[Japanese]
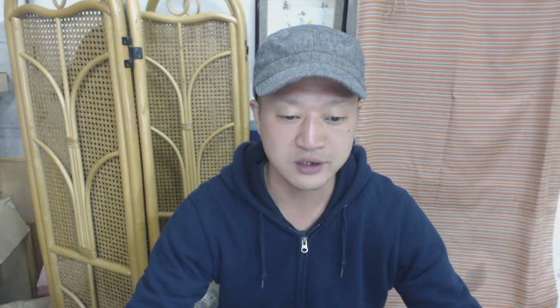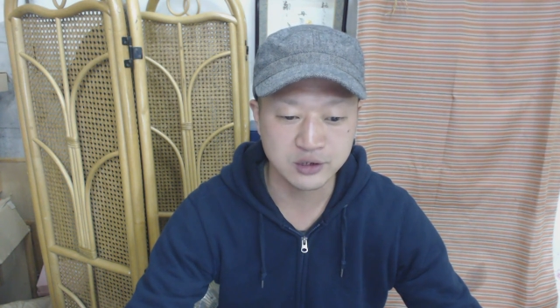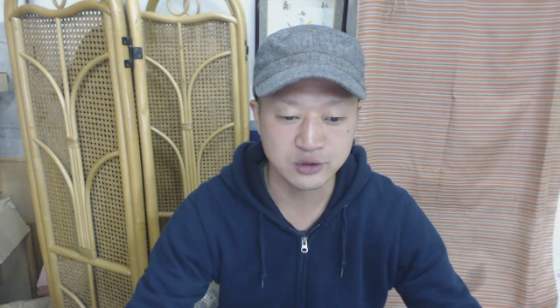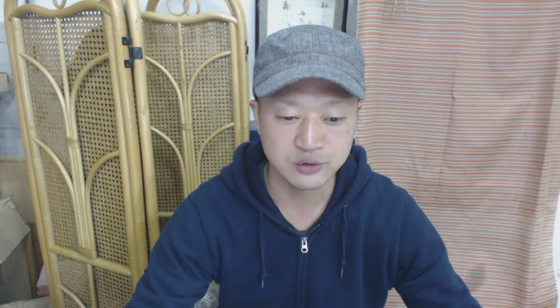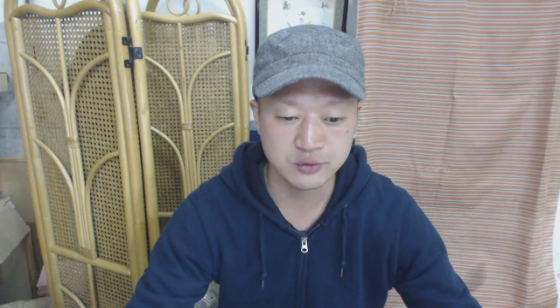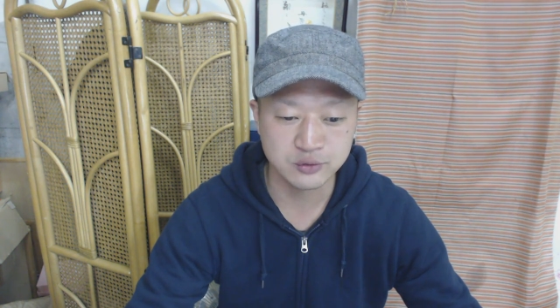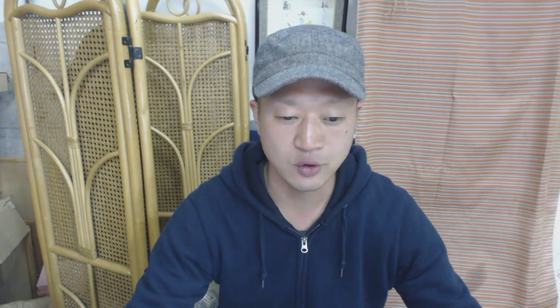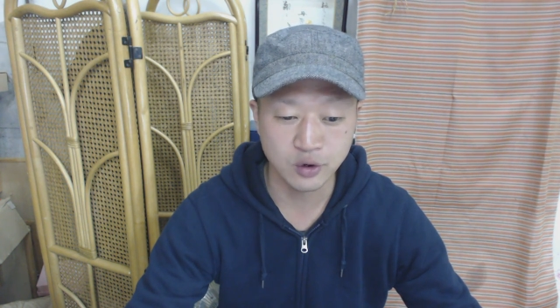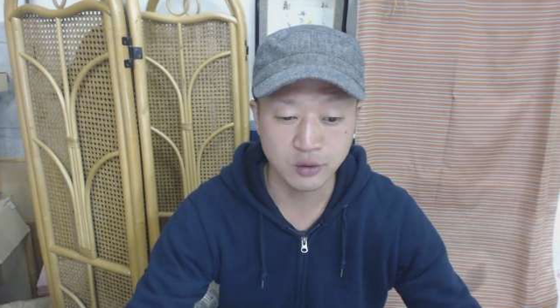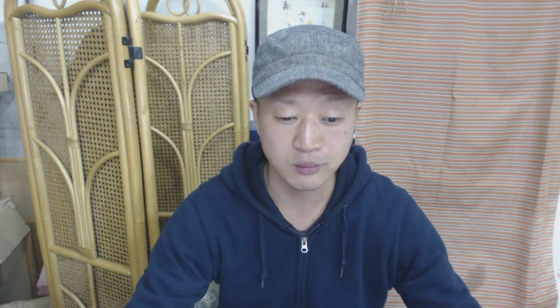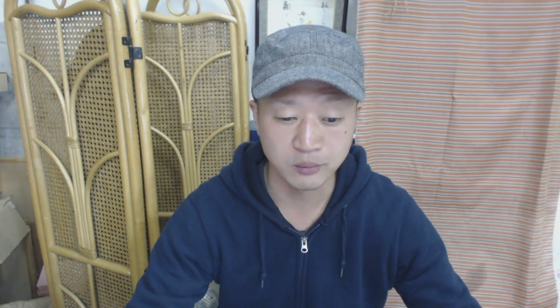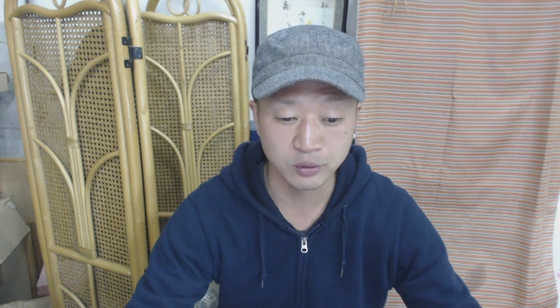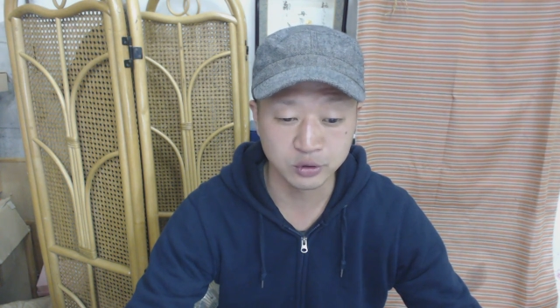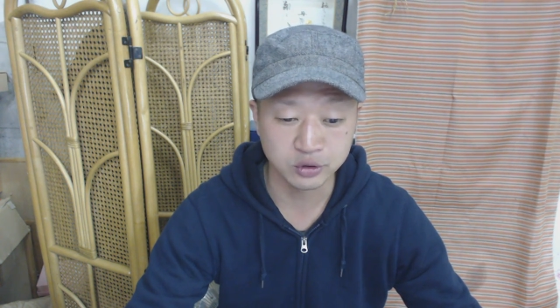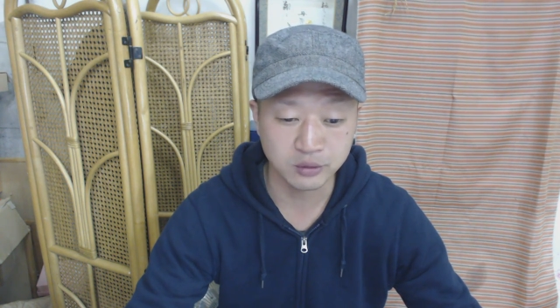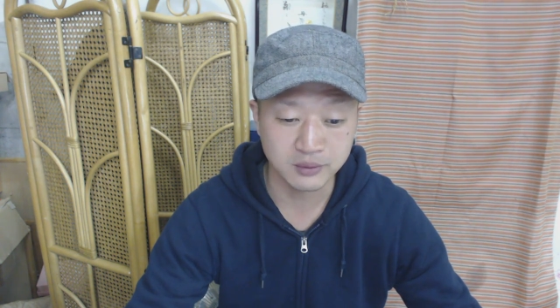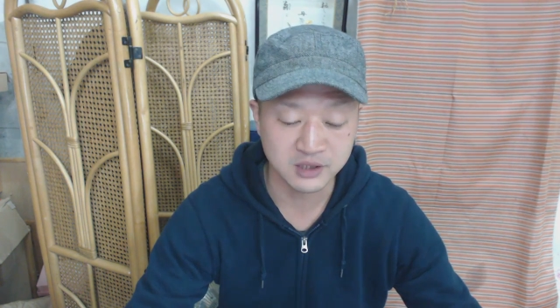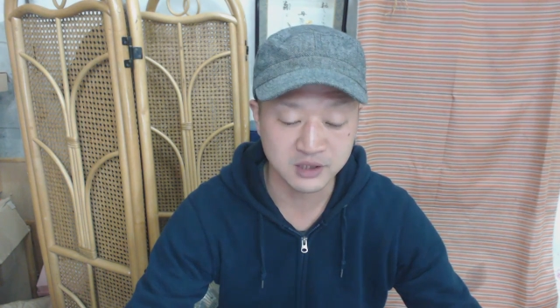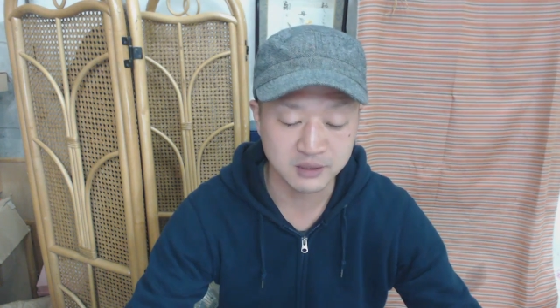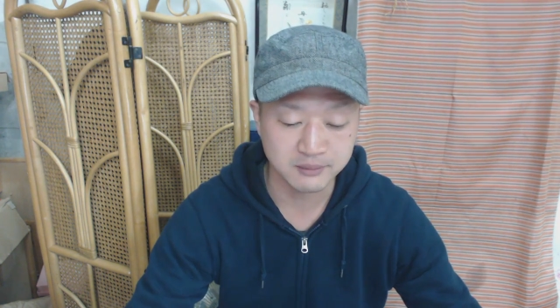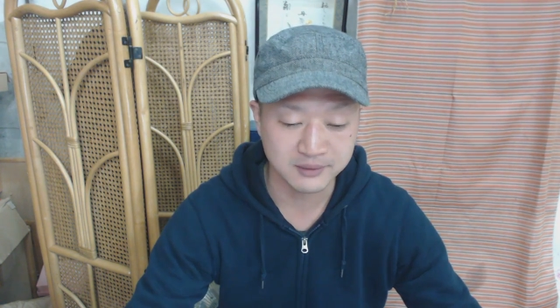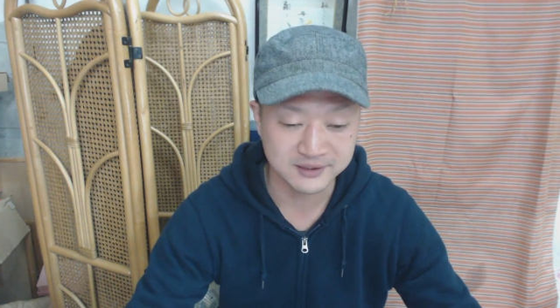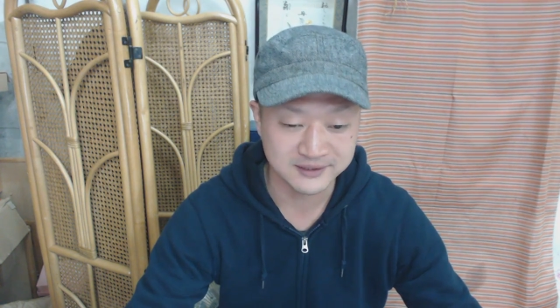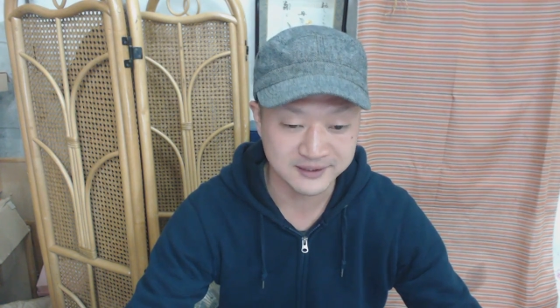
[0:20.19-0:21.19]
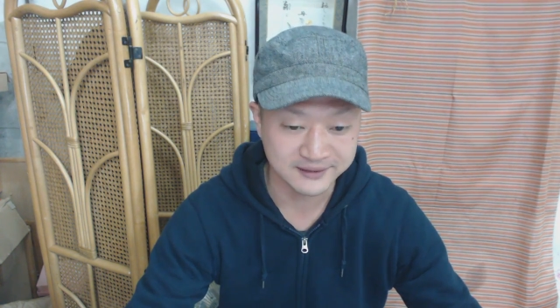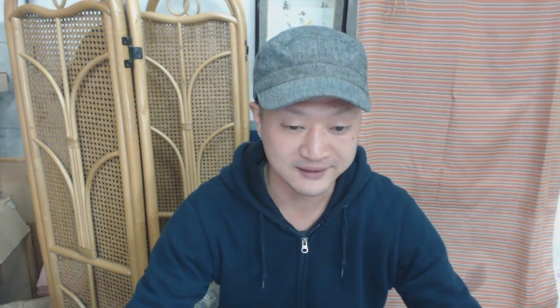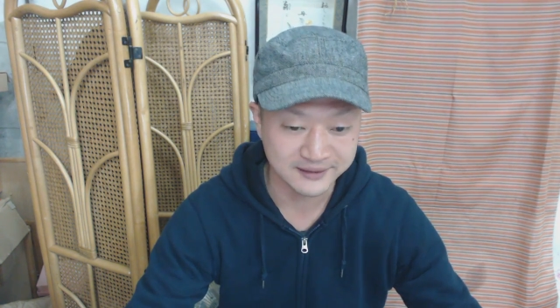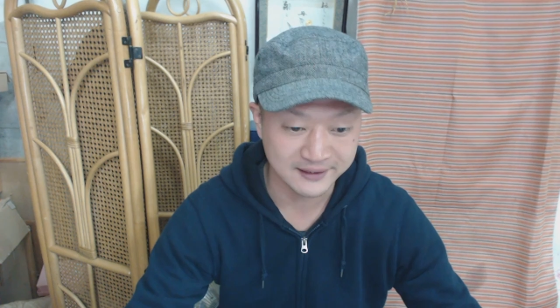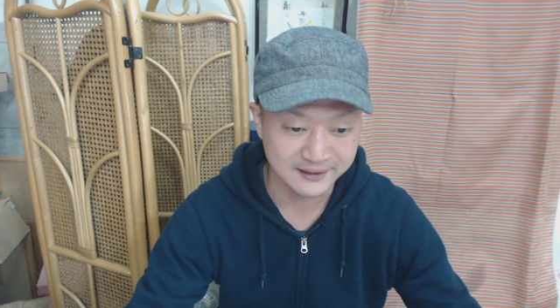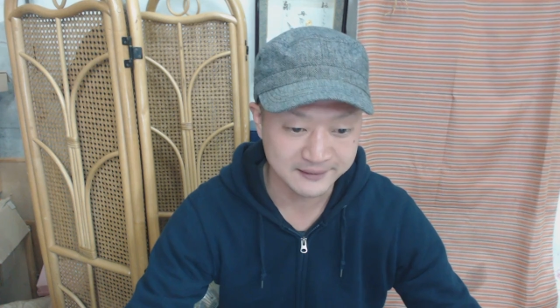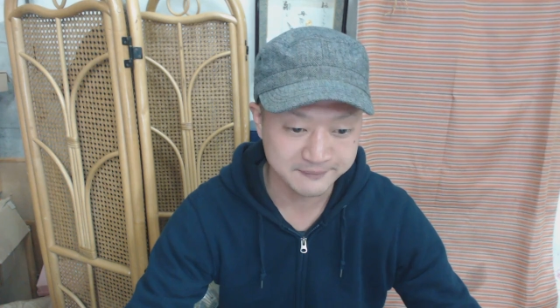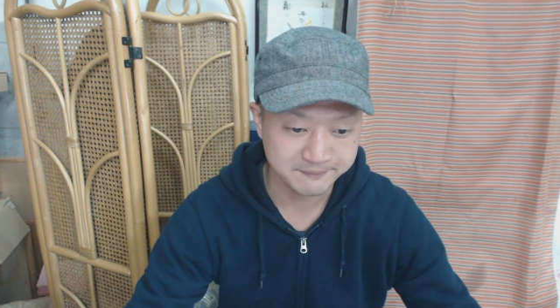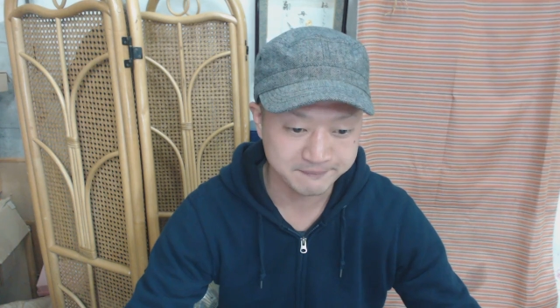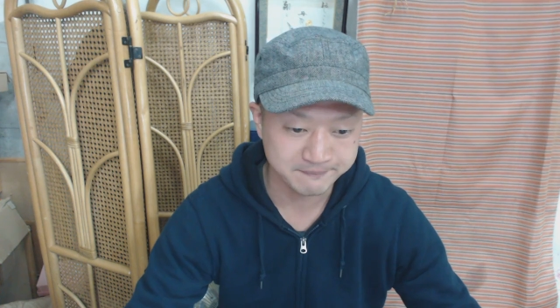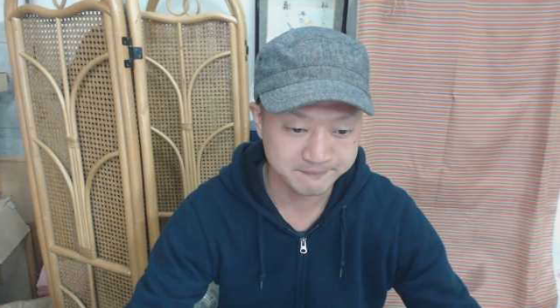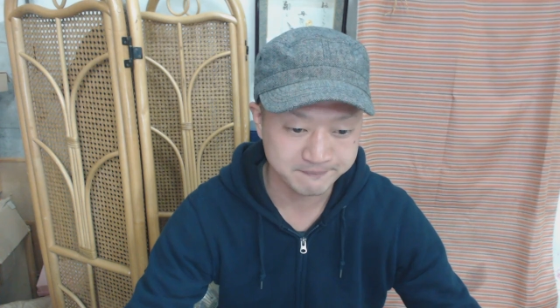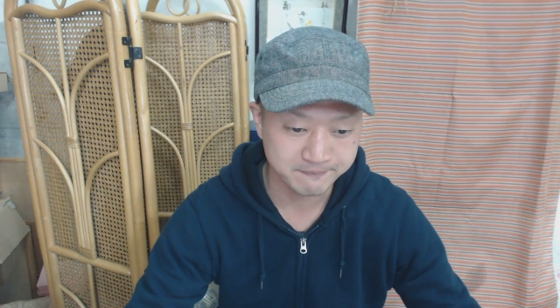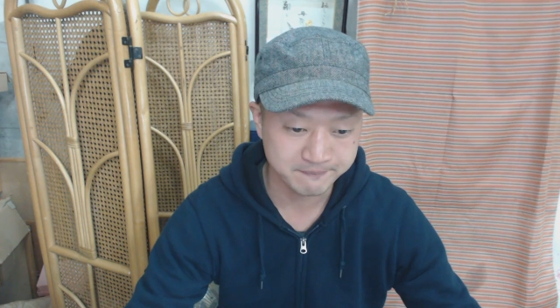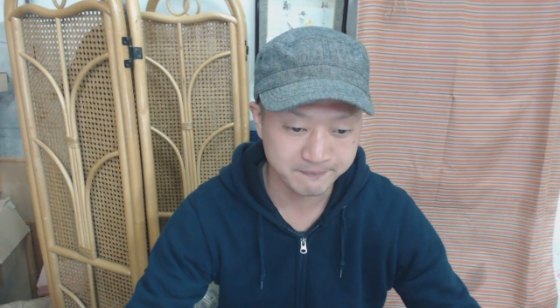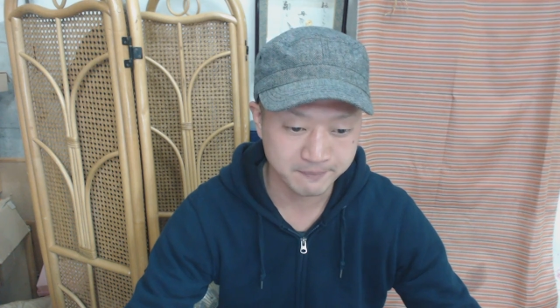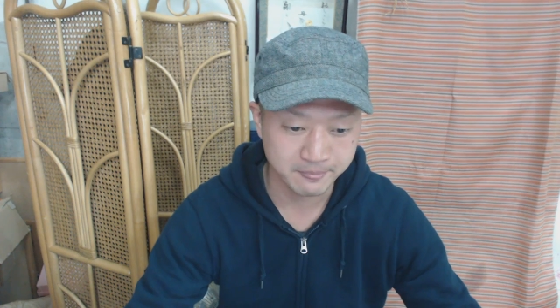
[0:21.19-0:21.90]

理由を求めていませんか？